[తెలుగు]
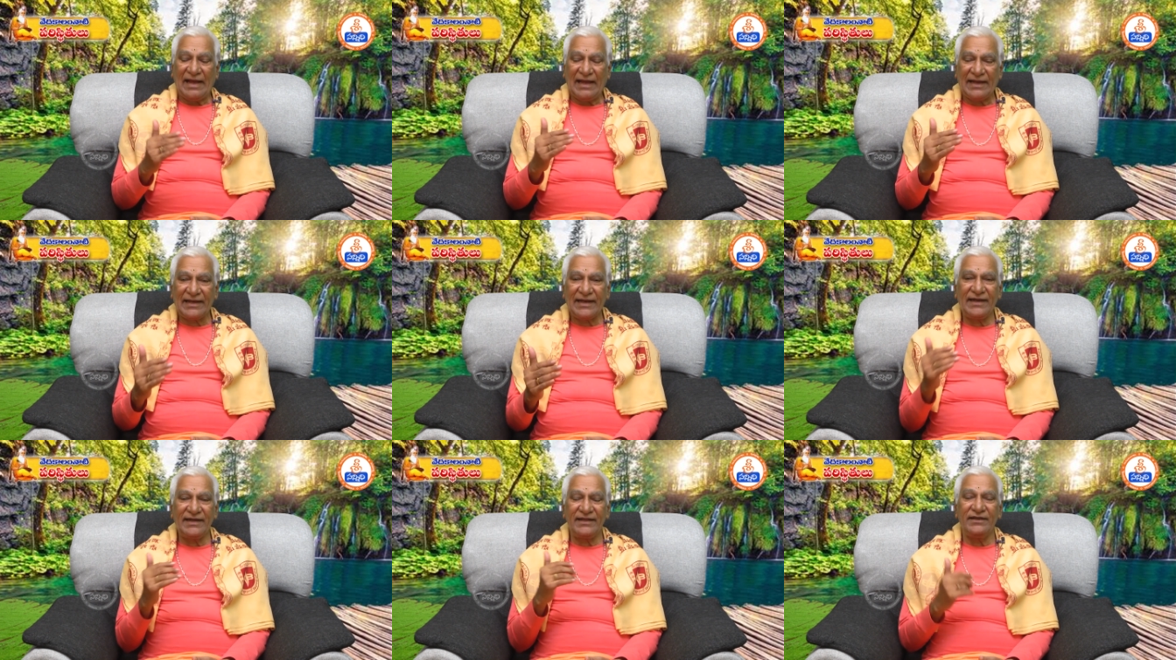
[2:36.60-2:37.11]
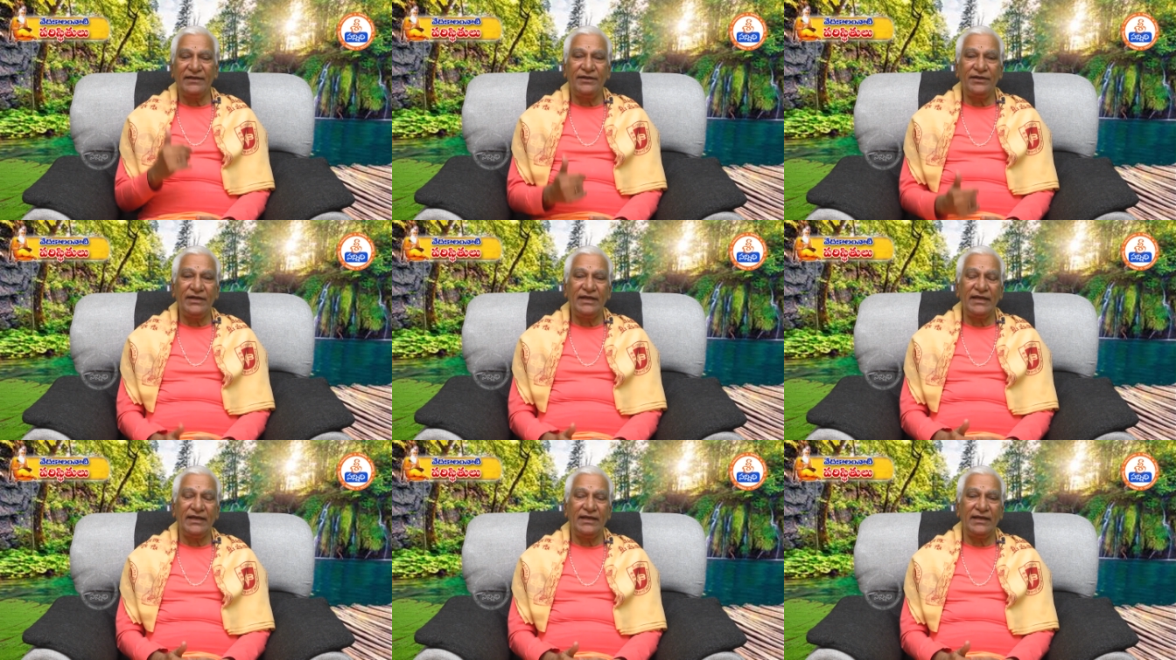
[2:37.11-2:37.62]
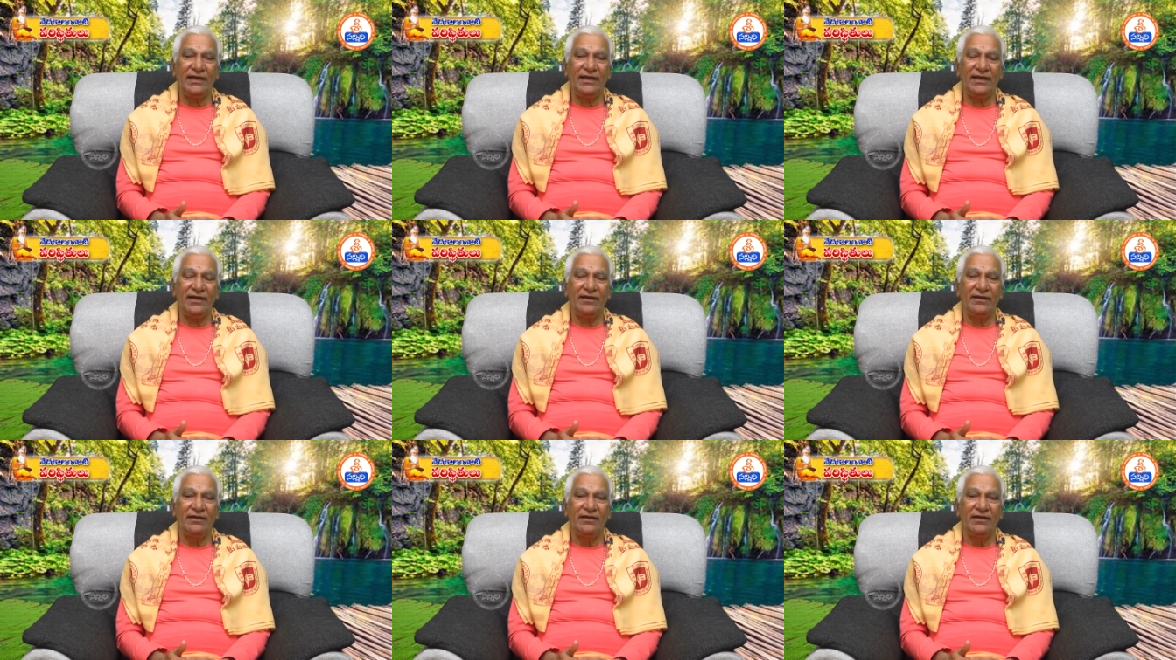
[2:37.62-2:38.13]
అక్కడ నుండి
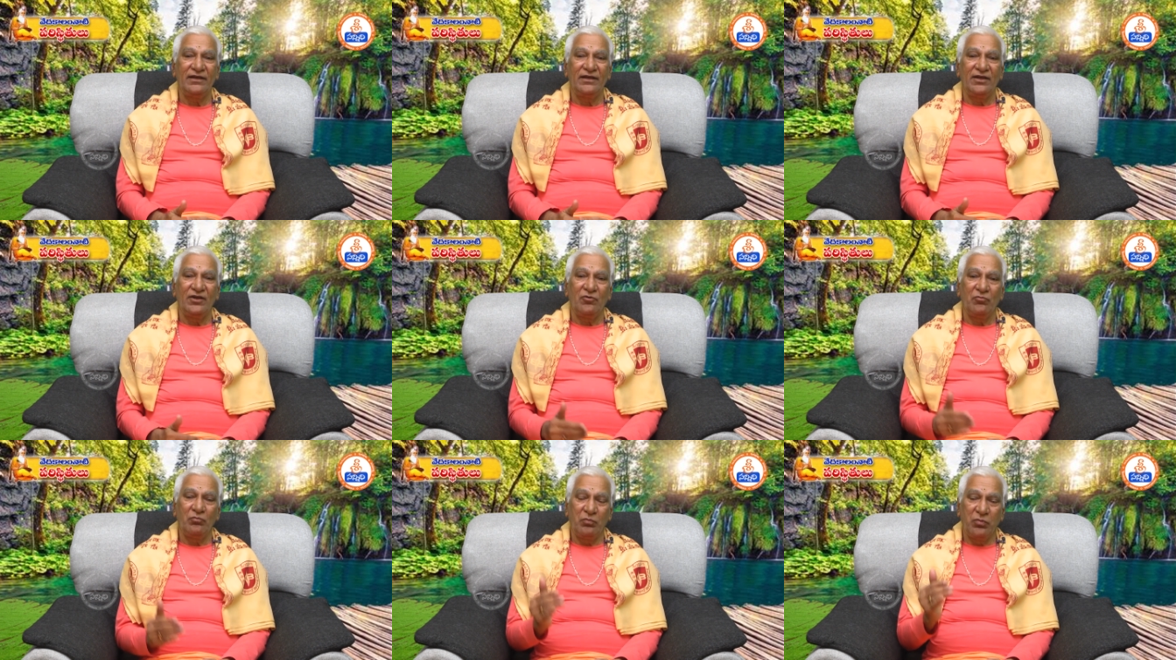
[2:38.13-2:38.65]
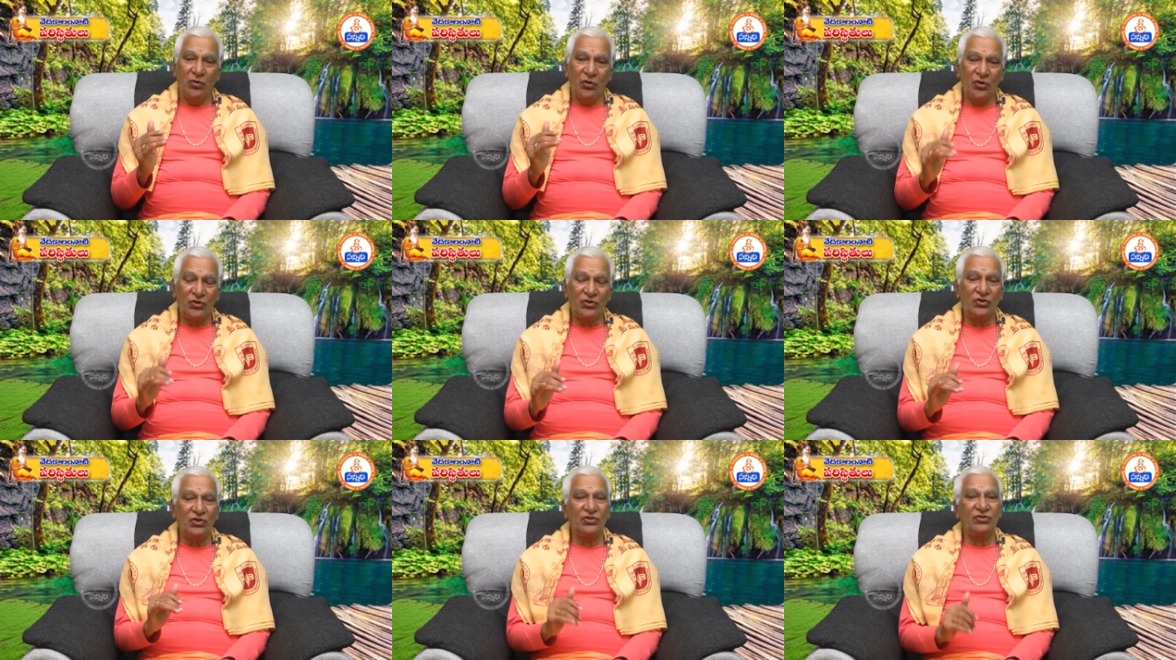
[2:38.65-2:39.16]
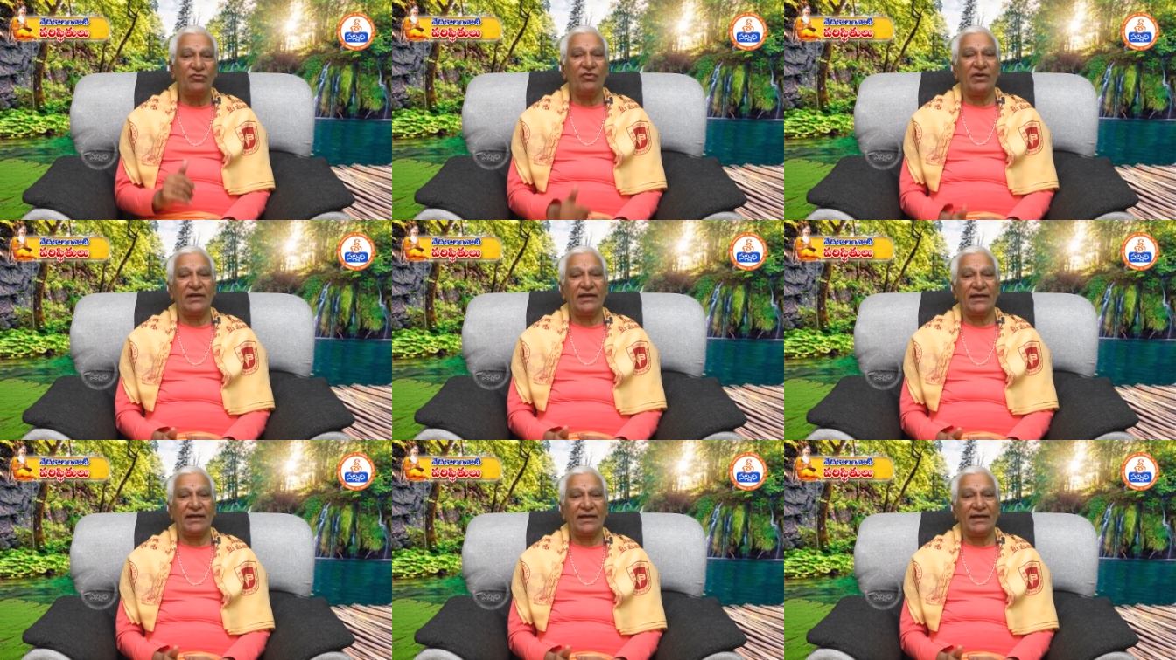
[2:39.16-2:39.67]
బోట్ల
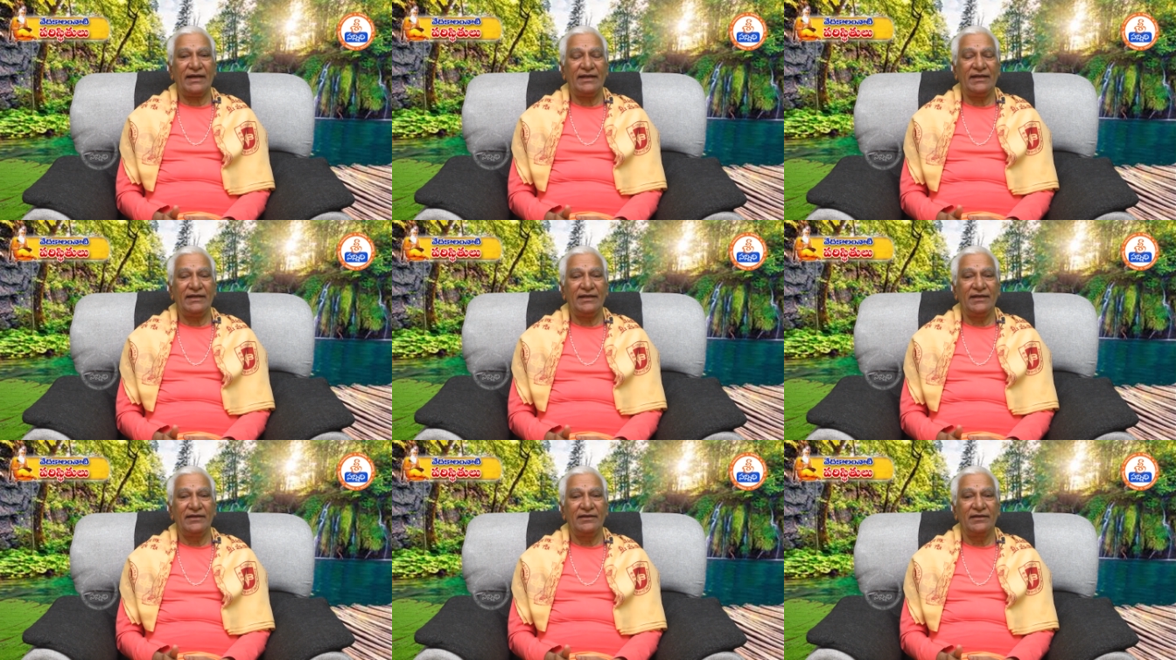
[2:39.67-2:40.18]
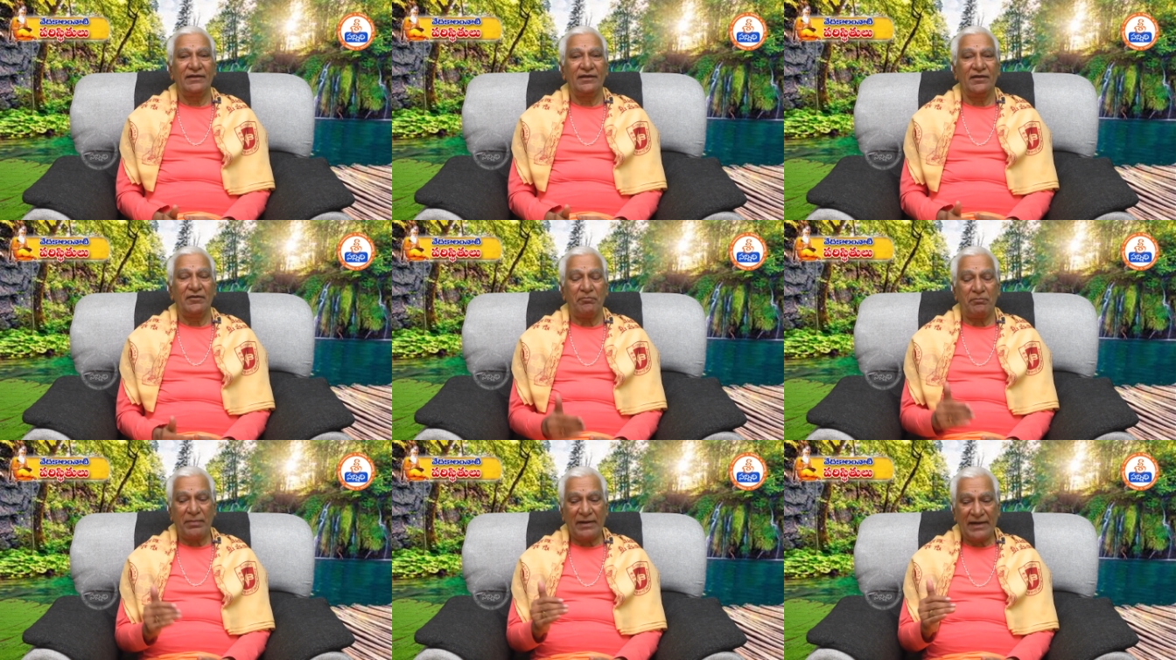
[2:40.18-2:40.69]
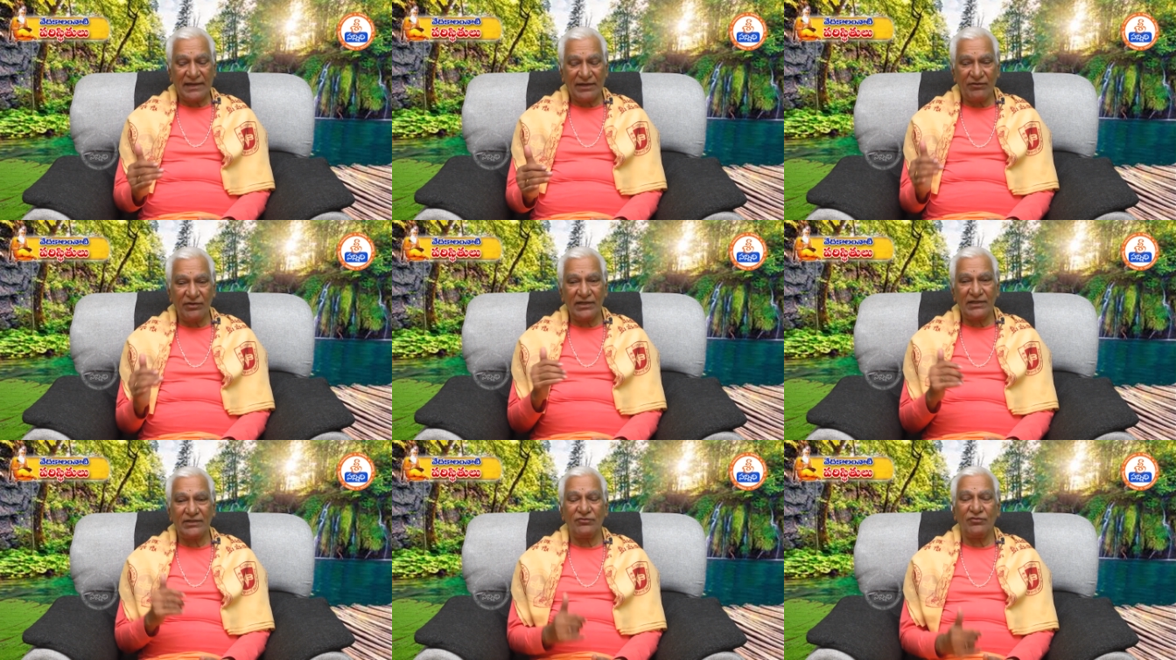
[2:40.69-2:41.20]
ద్వారా కానీ
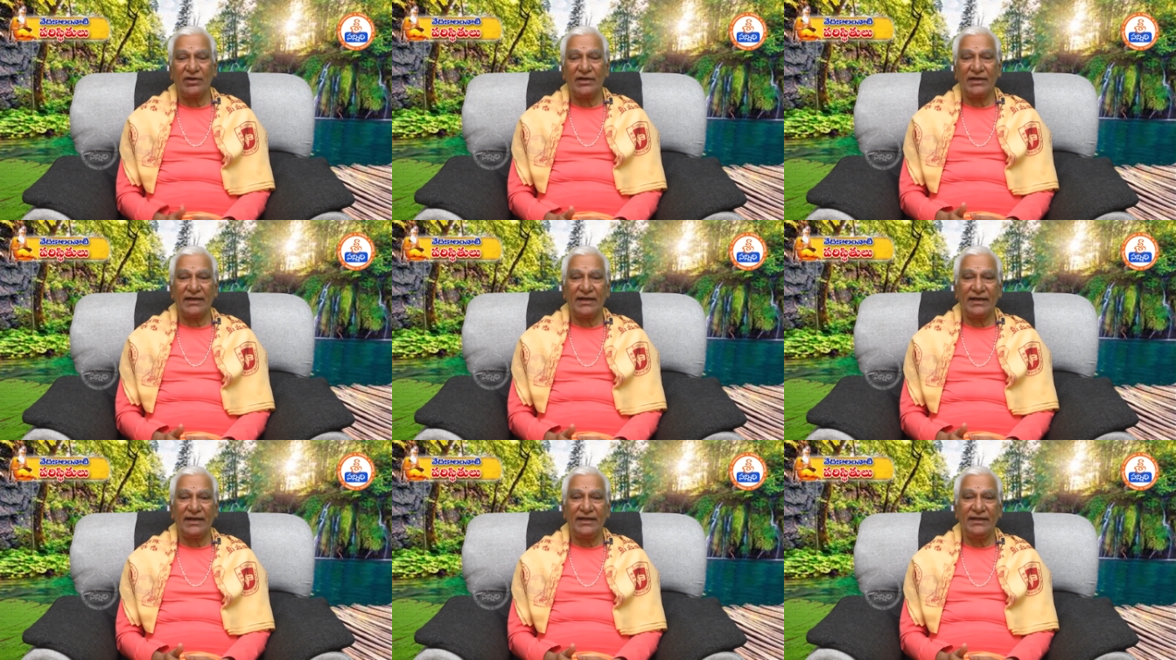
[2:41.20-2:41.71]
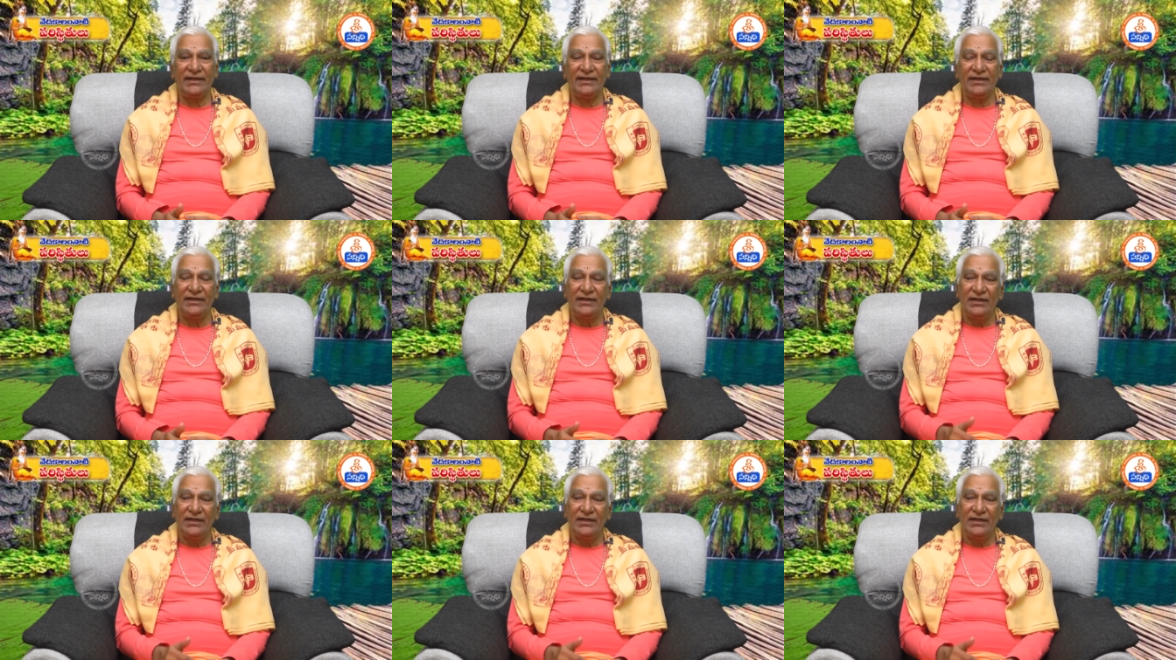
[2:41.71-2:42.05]
పడవల ద్వారా కానీ